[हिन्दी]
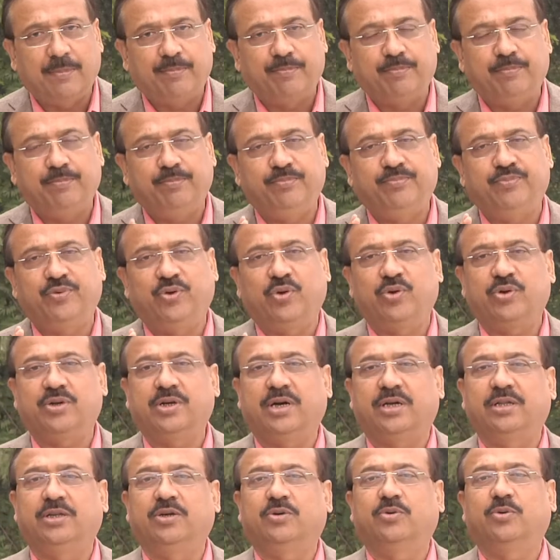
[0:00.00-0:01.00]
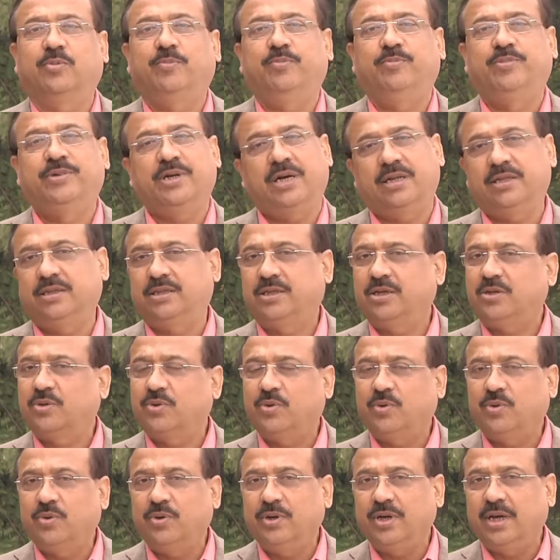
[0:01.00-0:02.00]
आप फिरोज गांधी को जानते
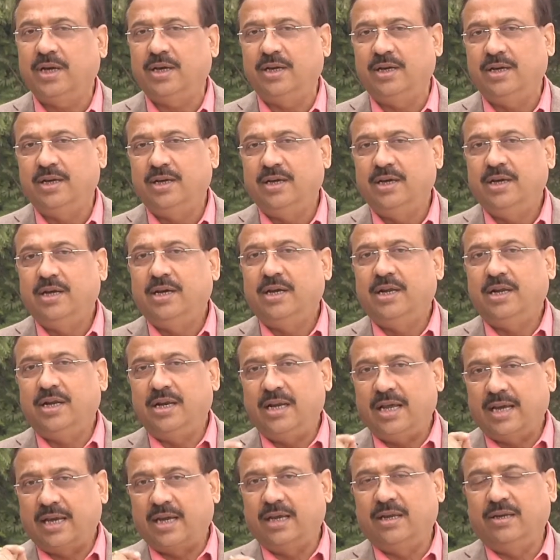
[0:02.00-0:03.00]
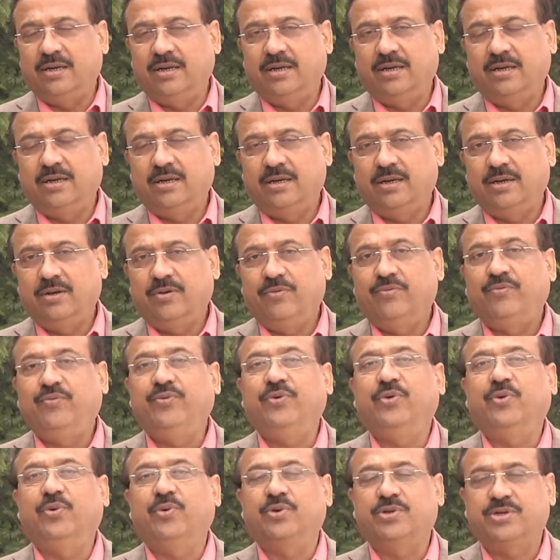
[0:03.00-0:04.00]
तो होंगे लेकिन
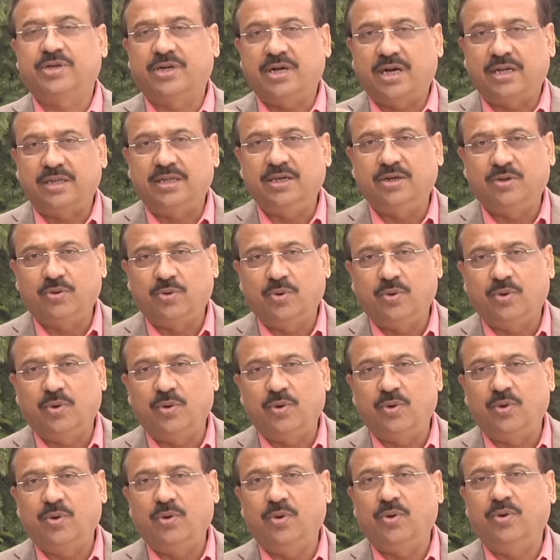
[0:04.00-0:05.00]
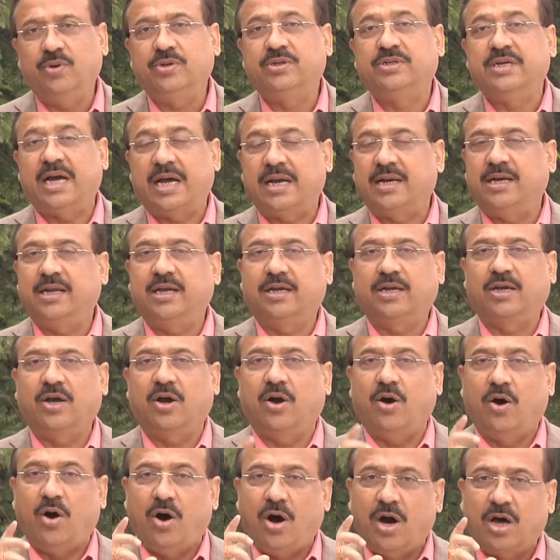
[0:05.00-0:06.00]
फिरोज गांधी को जानने के
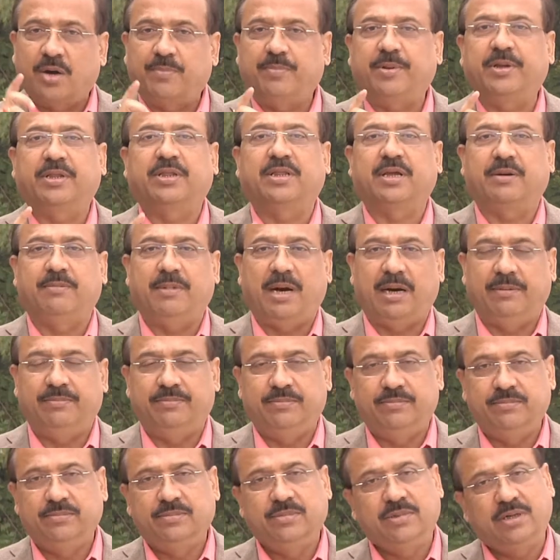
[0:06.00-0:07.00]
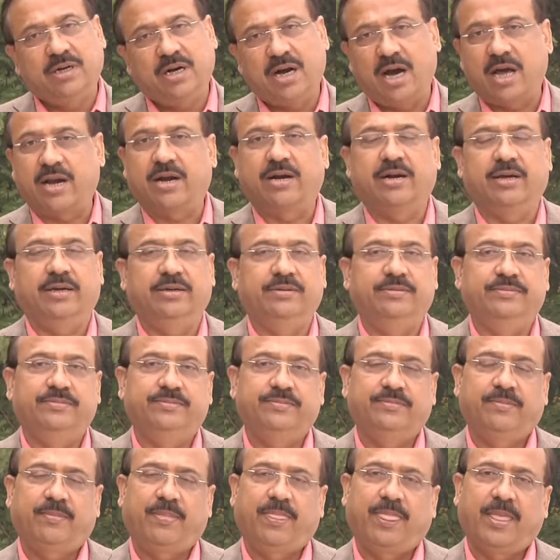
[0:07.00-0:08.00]
और भी तमाम कारण
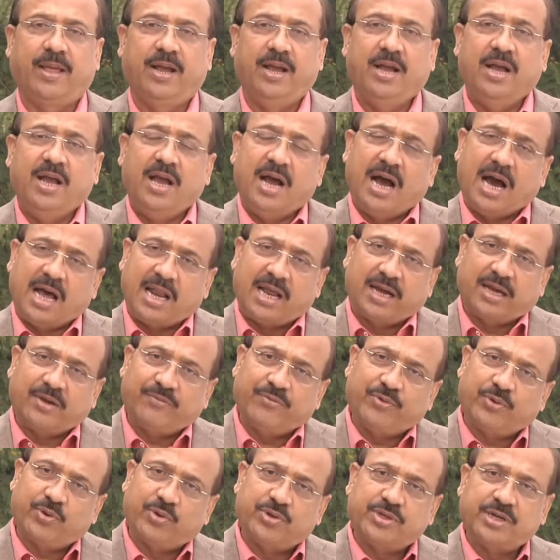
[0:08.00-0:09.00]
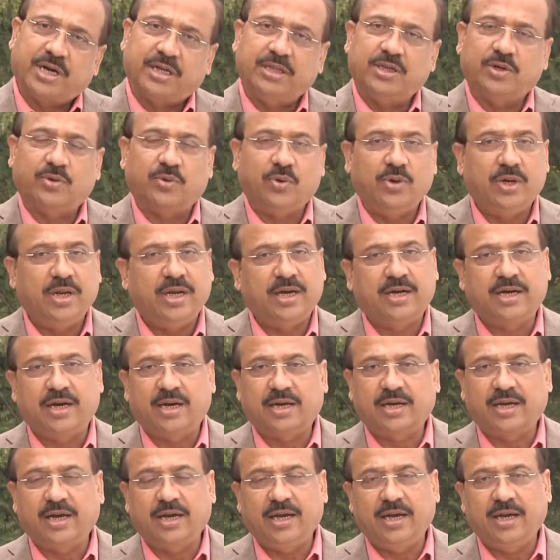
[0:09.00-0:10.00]
हैं हालांकि फिरोज गांधी को लेकर
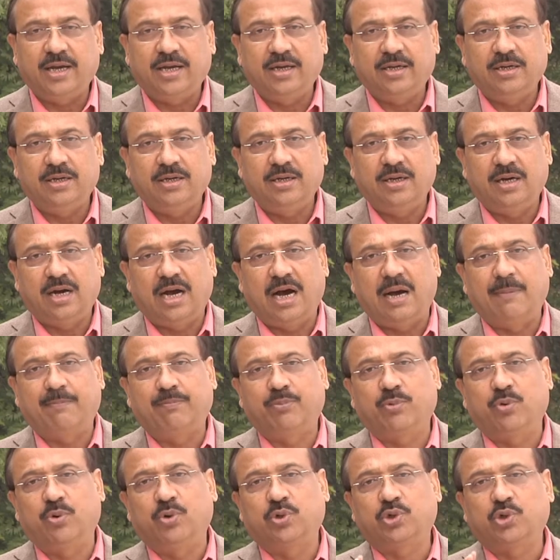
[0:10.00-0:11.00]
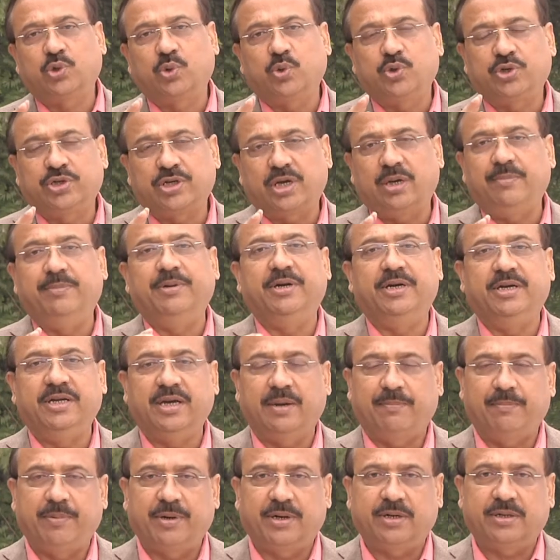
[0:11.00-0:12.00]
के आपको सोशल
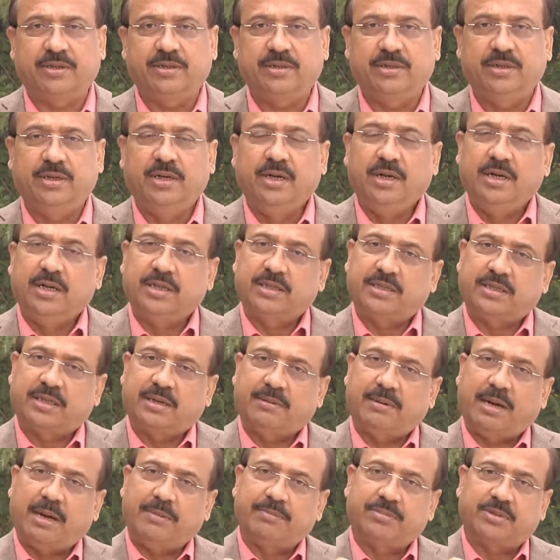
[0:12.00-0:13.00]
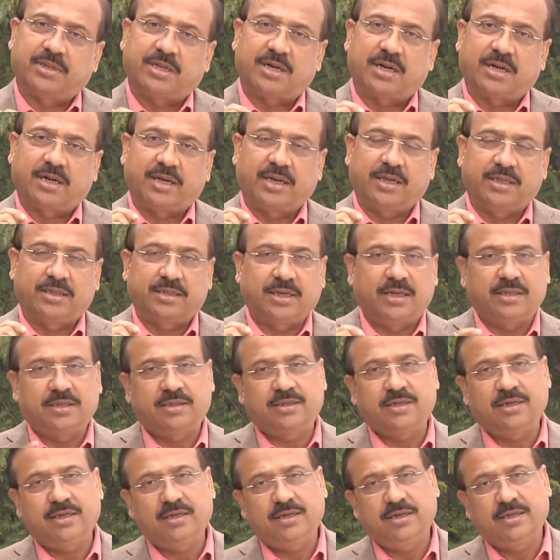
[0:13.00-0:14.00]
मीडिया पर तमाम तरह के
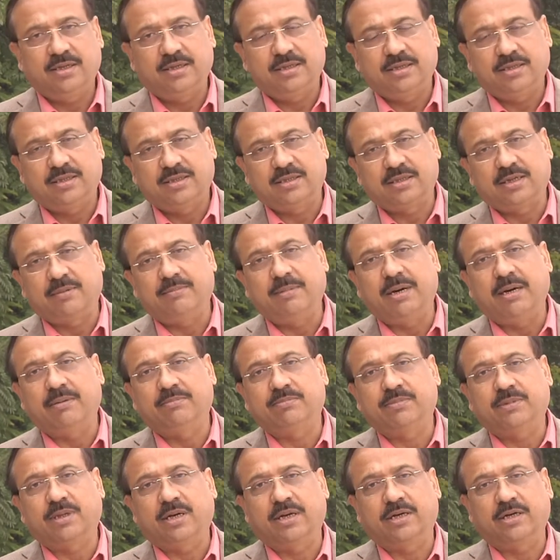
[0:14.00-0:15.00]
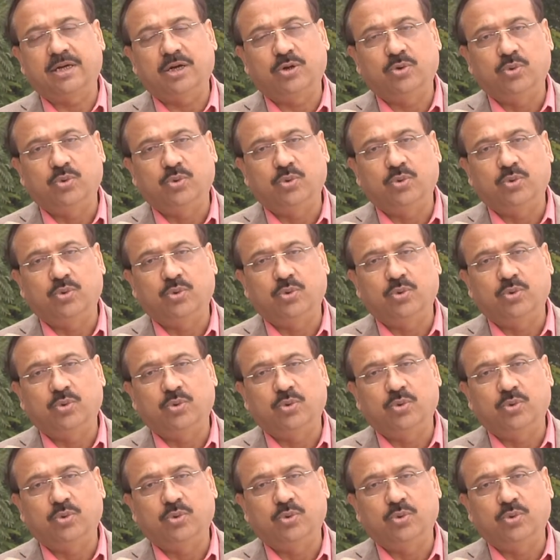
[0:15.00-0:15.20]
तथ्य तमाम तरह के